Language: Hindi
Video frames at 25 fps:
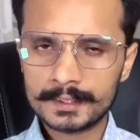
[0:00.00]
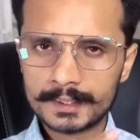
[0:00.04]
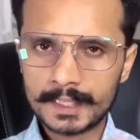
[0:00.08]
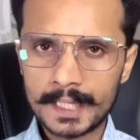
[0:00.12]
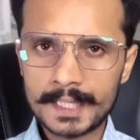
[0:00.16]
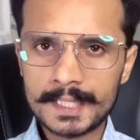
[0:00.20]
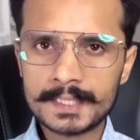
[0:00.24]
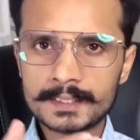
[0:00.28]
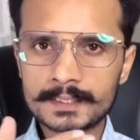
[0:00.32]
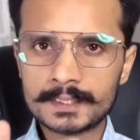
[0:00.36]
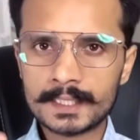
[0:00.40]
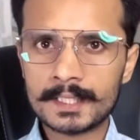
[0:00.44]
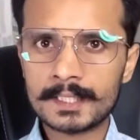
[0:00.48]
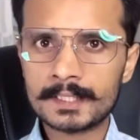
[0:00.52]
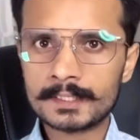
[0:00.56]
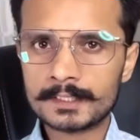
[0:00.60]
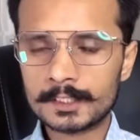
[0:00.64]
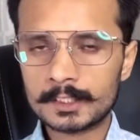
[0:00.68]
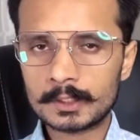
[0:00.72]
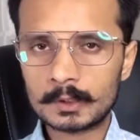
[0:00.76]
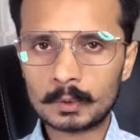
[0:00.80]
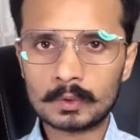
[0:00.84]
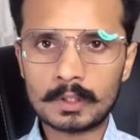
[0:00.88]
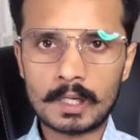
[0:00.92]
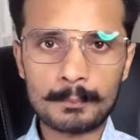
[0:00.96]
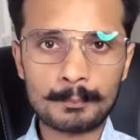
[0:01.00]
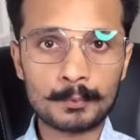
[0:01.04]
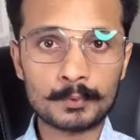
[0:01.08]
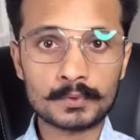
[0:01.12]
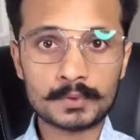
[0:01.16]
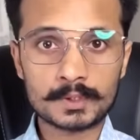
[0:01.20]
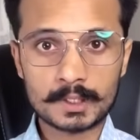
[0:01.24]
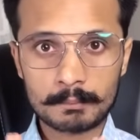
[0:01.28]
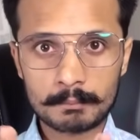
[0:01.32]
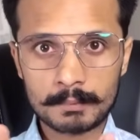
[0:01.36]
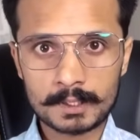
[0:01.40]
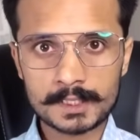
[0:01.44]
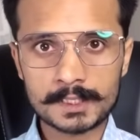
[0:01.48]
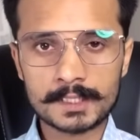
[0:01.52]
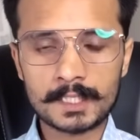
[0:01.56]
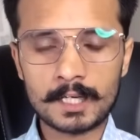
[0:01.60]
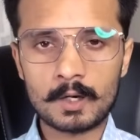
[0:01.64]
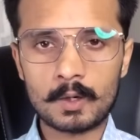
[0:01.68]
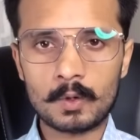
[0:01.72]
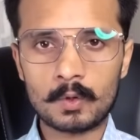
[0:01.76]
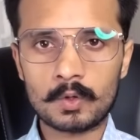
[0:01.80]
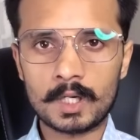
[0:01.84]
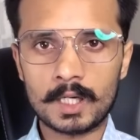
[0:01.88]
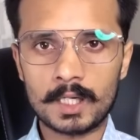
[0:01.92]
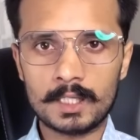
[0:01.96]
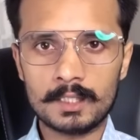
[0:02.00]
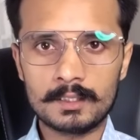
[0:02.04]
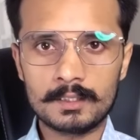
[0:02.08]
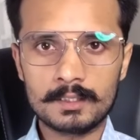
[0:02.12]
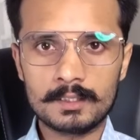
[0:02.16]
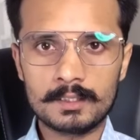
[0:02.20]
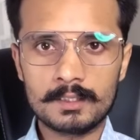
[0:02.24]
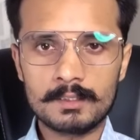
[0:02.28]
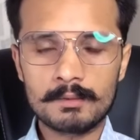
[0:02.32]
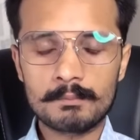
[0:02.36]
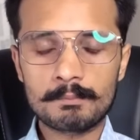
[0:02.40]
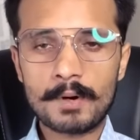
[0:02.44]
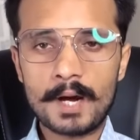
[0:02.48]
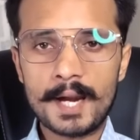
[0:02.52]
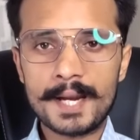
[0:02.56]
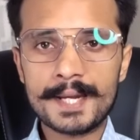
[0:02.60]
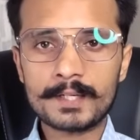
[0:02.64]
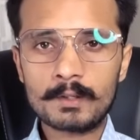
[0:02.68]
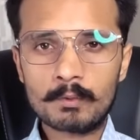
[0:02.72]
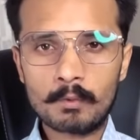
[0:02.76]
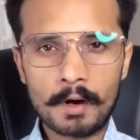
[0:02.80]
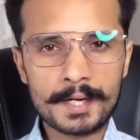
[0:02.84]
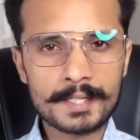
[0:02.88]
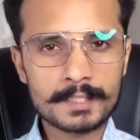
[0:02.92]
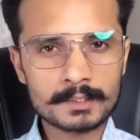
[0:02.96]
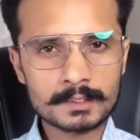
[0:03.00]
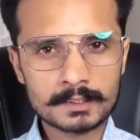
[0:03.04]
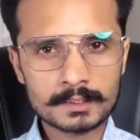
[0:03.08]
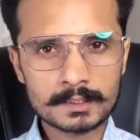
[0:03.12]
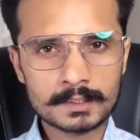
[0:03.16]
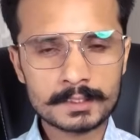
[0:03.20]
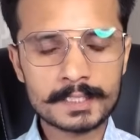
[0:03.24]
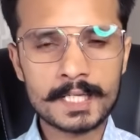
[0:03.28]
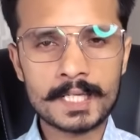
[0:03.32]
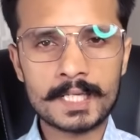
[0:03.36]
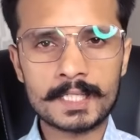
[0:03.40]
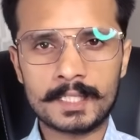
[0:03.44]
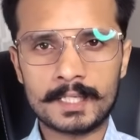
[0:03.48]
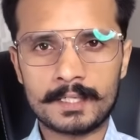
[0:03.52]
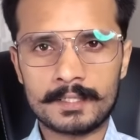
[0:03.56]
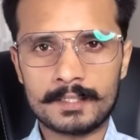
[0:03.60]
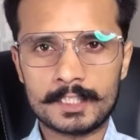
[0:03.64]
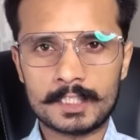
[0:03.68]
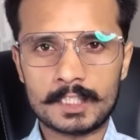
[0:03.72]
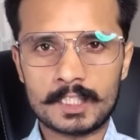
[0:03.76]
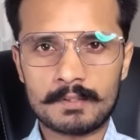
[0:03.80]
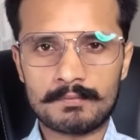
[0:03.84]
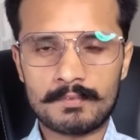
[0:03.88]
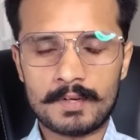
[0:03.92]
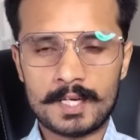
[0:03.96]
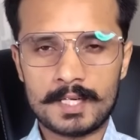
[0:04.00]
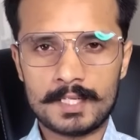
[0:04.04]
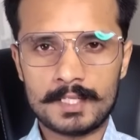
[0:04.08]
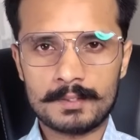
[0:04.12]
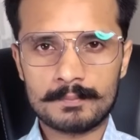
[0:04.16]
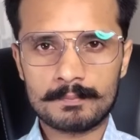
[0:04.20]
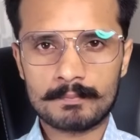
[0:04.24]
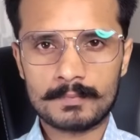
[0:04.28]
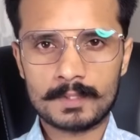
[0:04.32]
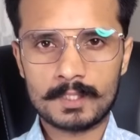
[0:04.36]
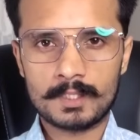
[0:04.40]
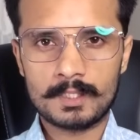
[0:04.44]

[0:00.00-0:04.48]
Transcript: कई सारे चीज़ों को आपको समझना होगा पाई क्वाइन सेल करने से पहले